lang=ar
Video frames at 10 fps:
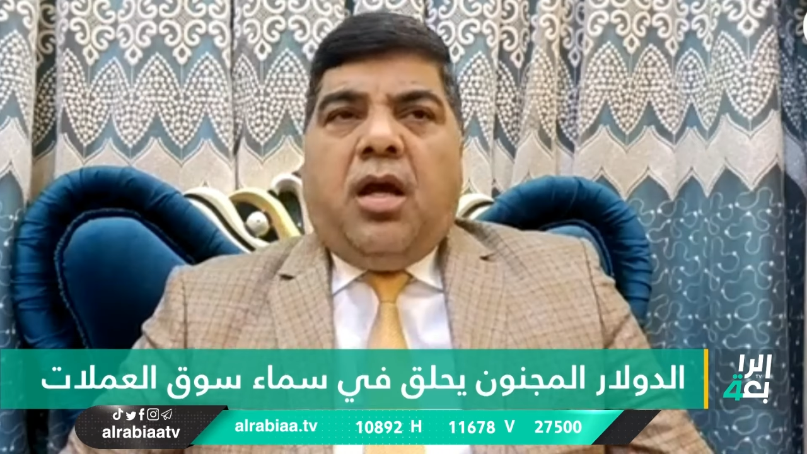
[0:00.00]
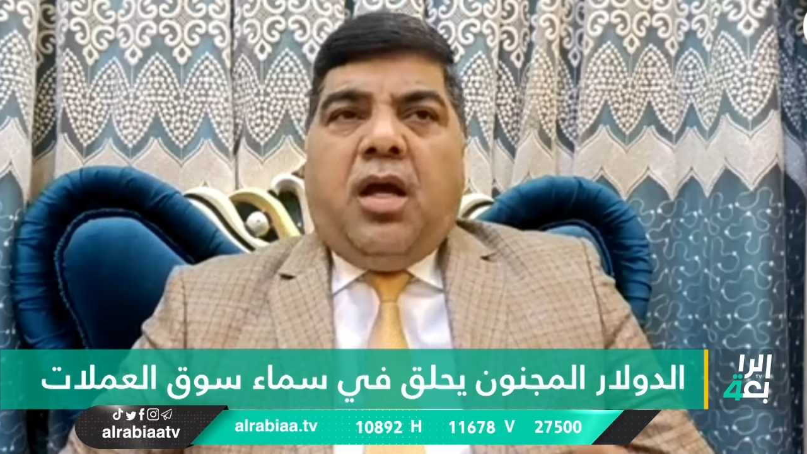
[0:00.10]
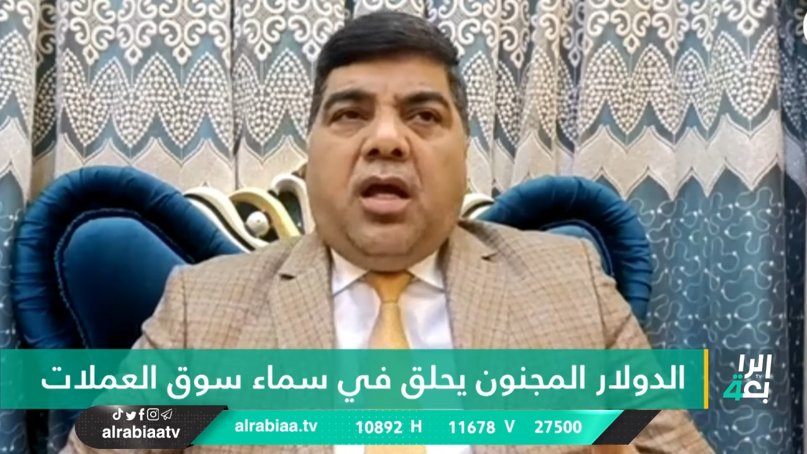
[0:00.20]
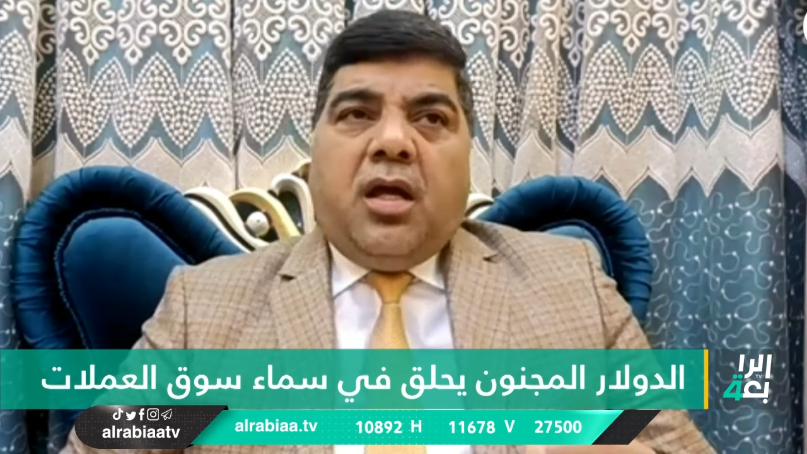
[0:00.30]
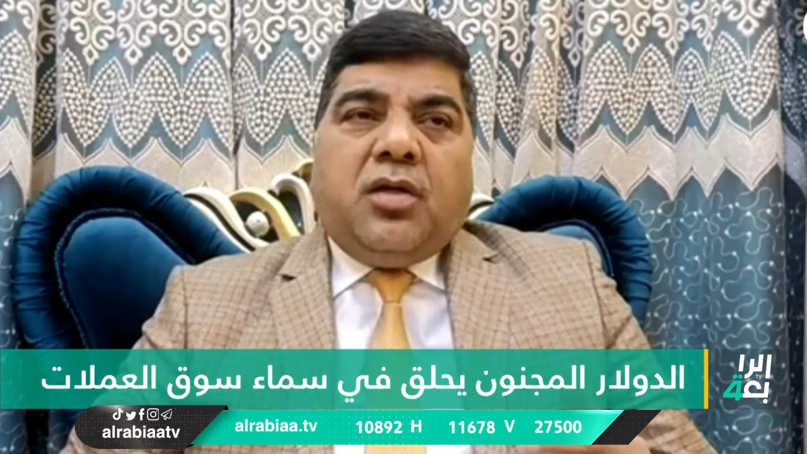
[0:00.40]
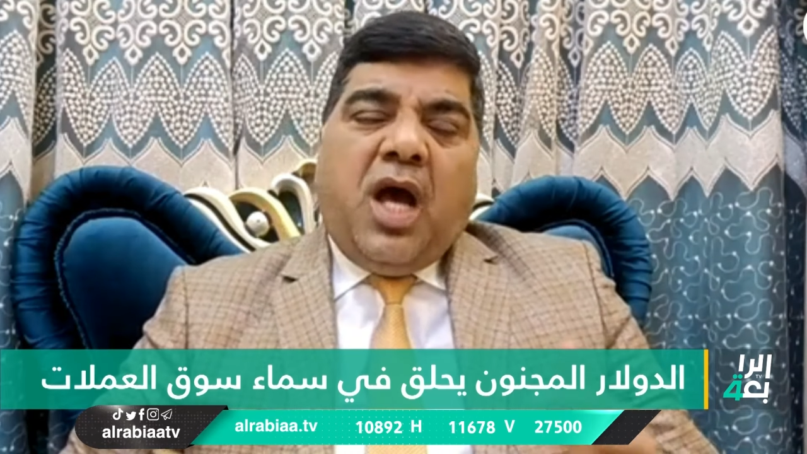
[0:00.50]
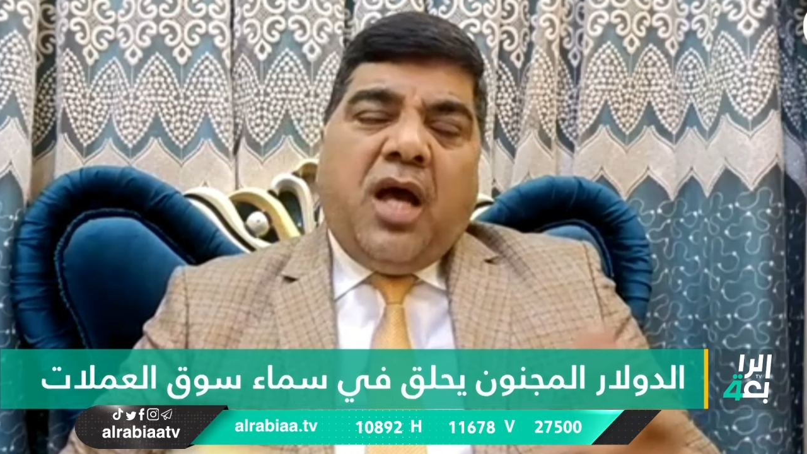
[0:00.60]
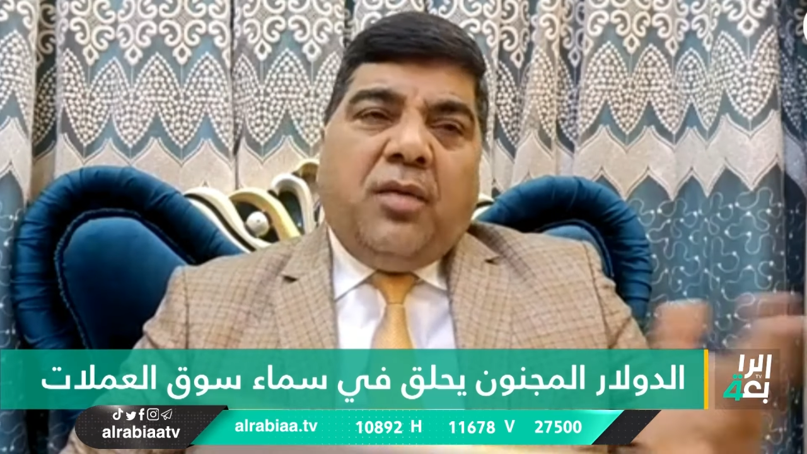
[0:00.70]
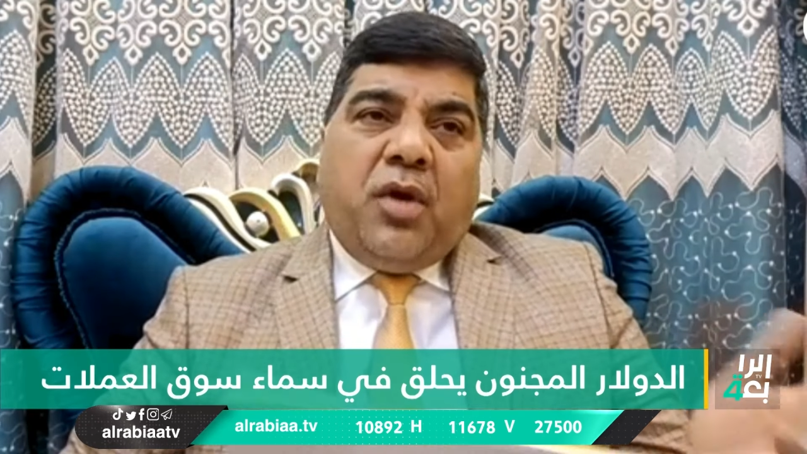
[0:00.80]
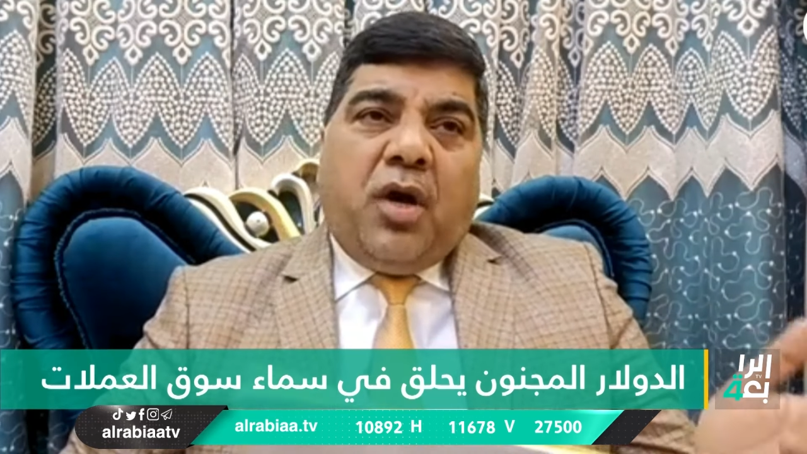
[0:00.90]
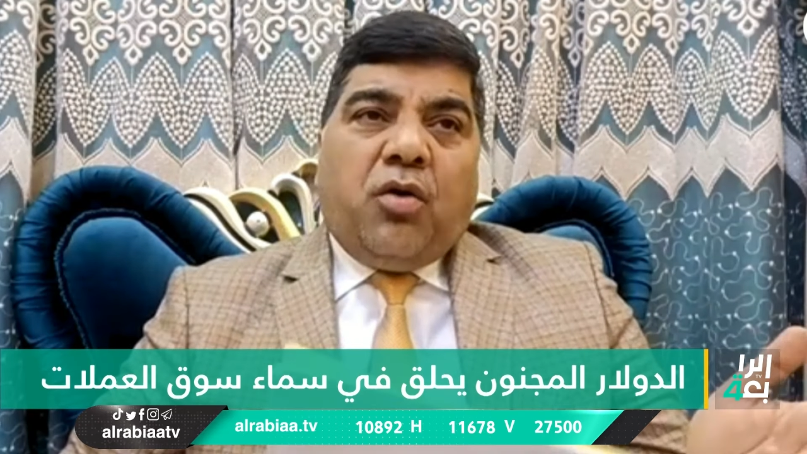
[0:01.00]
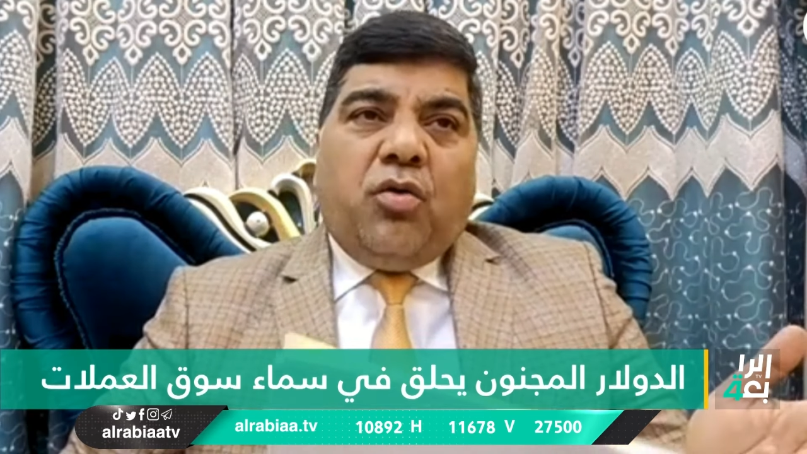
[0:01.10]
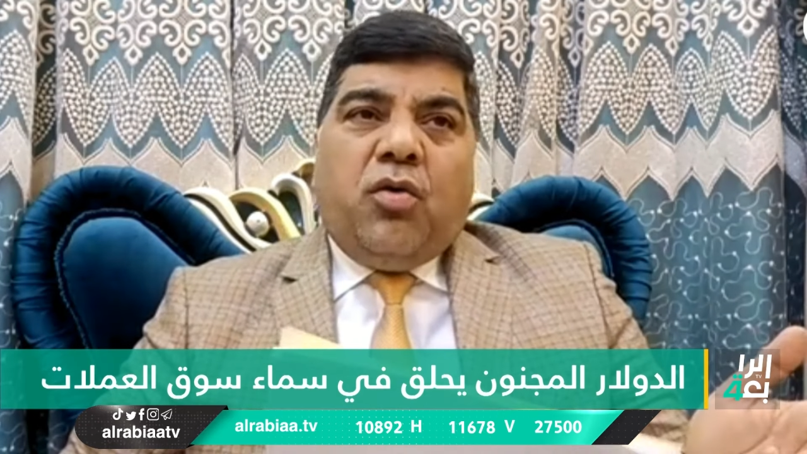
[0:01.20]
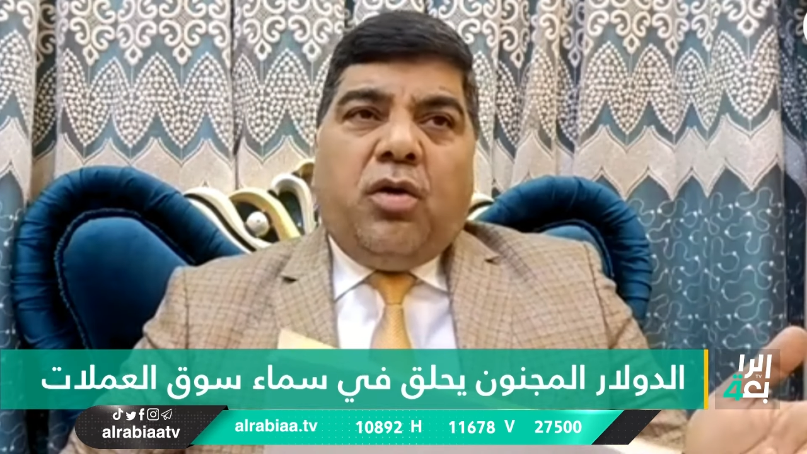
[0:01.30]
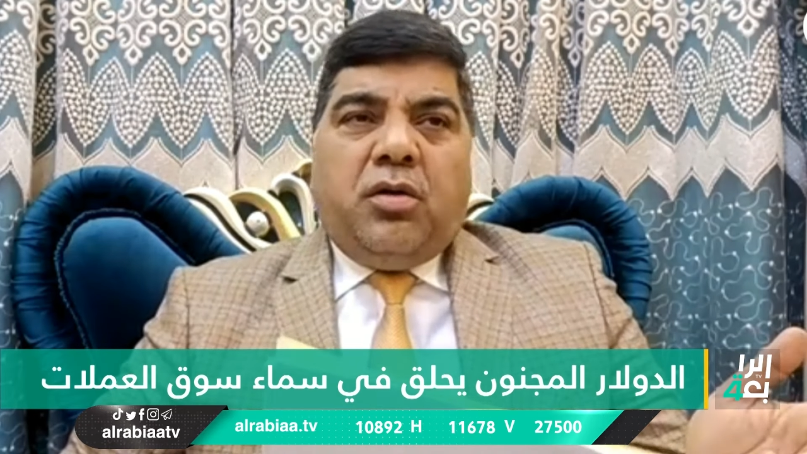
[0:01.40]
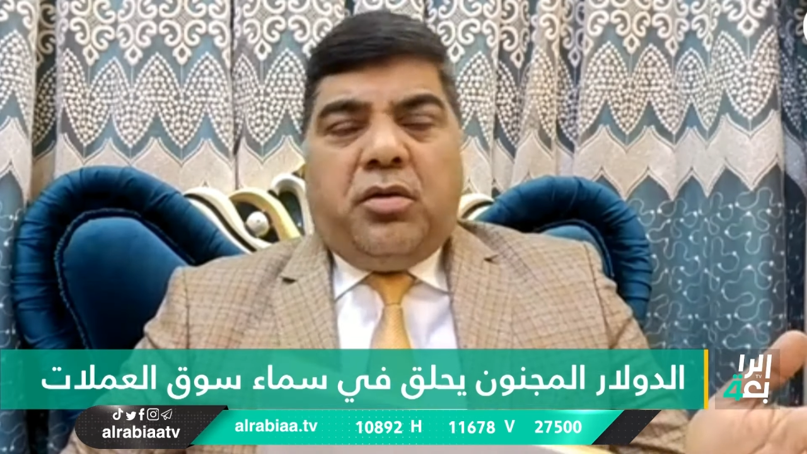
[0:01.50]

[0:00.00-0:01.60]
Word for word: آه، جانب يقول